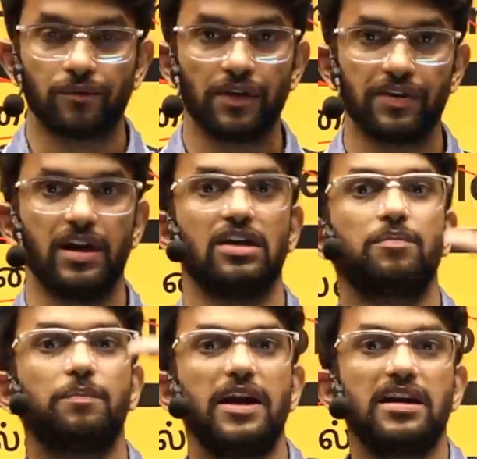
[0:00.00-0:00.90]
சரி நான் அந்த
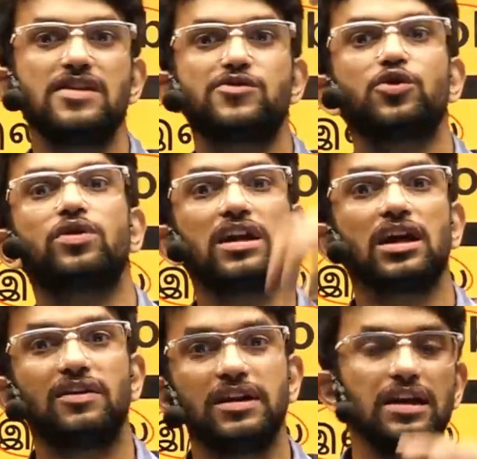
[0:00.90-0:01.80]
பெரிய இன்ஸ்டியூட்டில் அங்கே
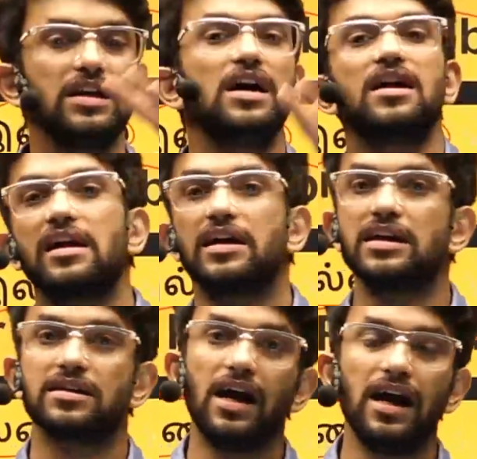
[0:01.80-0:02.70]
வந்து நான்
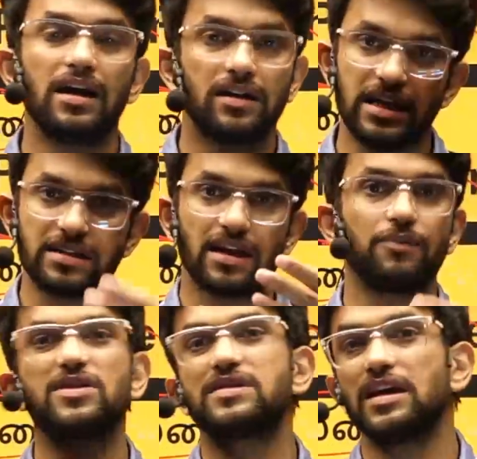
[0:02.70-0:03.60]
டீச்சராக டீச்சராக
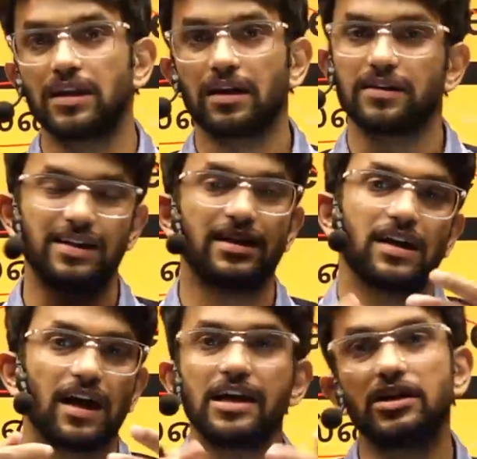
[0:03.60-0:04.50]
போய் சேர்ந்த
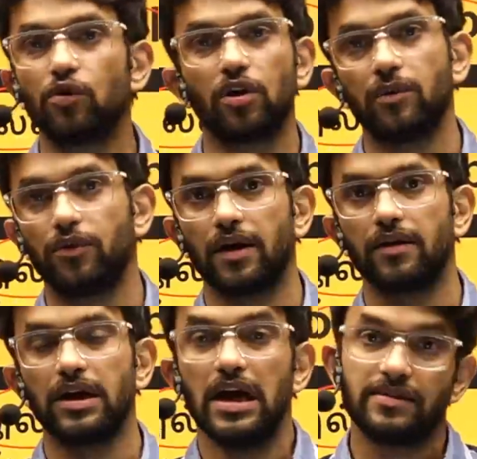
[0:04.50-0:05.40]
சேர்கிறதுக்காக இன்டர்வியூ கொடுக்க போனேன்
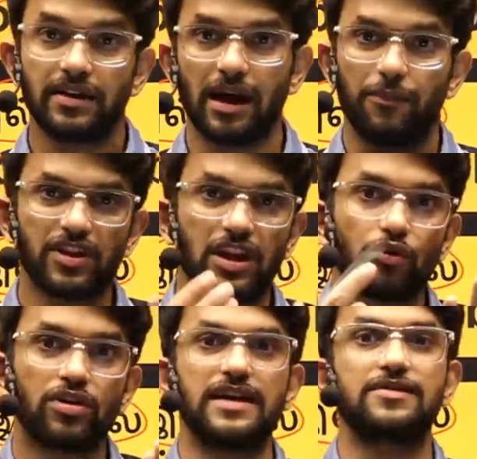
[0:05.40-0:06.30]
சரி அப்போ வந்து எனக்கு
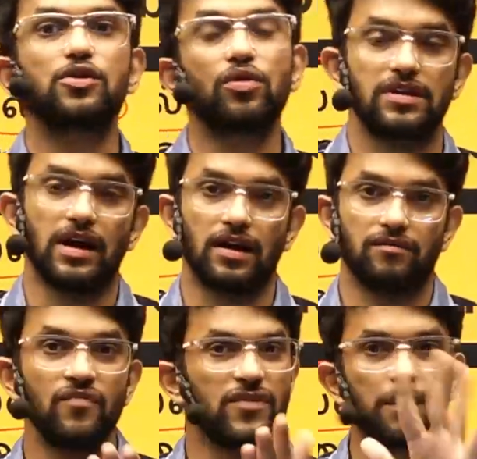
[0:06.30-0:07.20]
ஒரு டெஸ்ட் கொடுத்துட்டாங்க
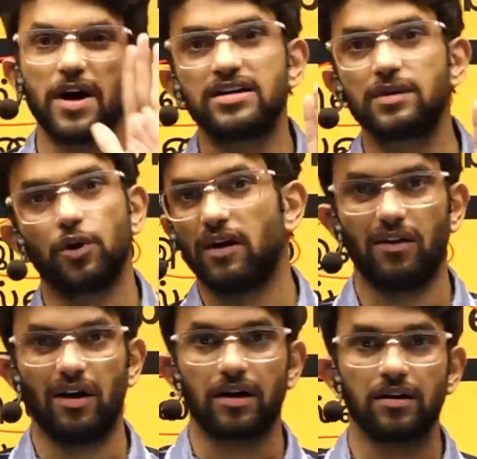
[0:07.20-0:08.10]
நான் படிச்சுட்டு போகலாம்
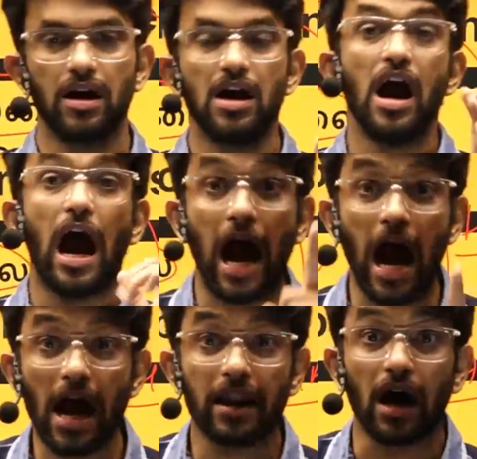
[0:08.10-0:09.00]
அவ்வளவா
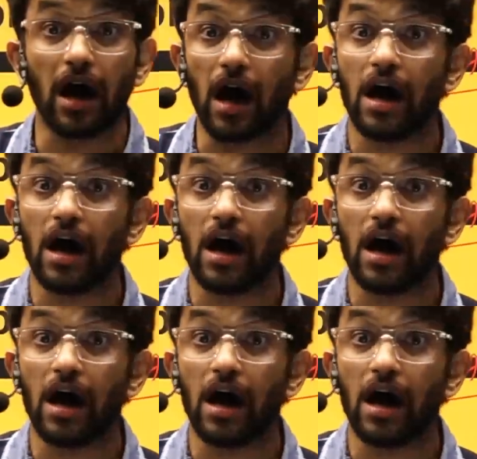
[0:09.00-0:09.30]
ஆனால்